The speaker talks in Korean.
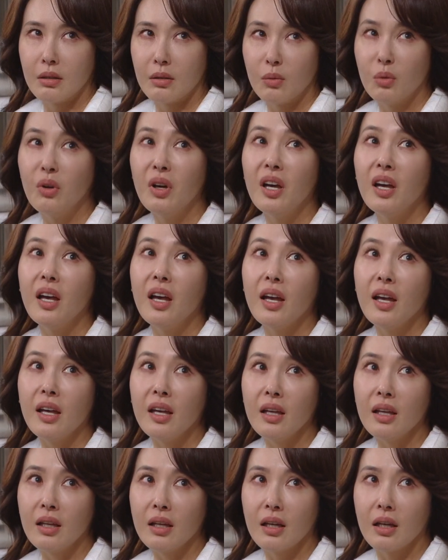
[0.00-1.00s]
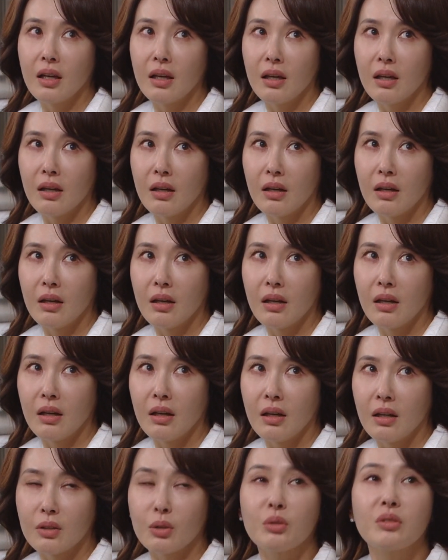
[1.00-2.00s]
왜?
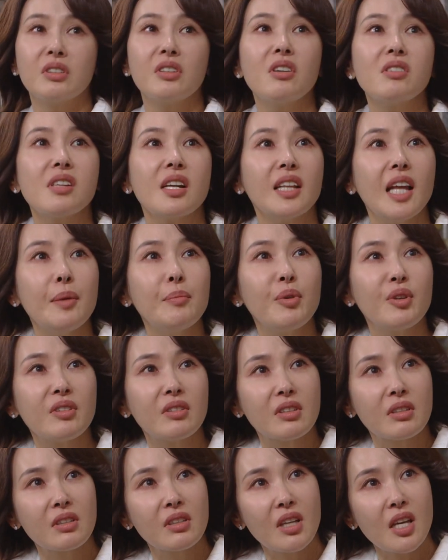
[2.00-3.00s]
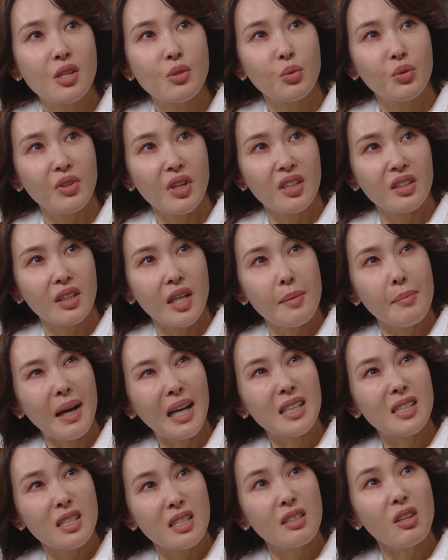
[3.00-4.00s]
또 그 여자 남편이 그렇게 해줄 때니까 막
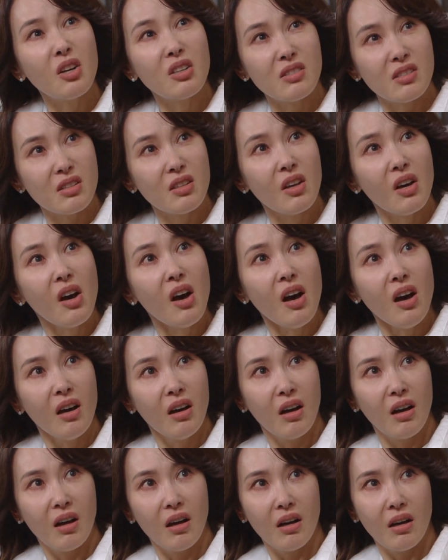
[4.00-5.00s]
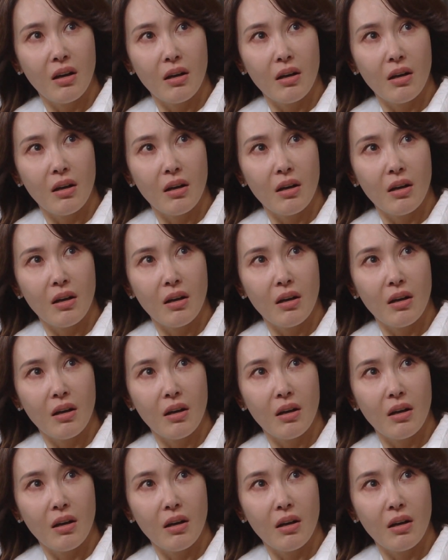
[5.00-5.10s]
신경 쓰여?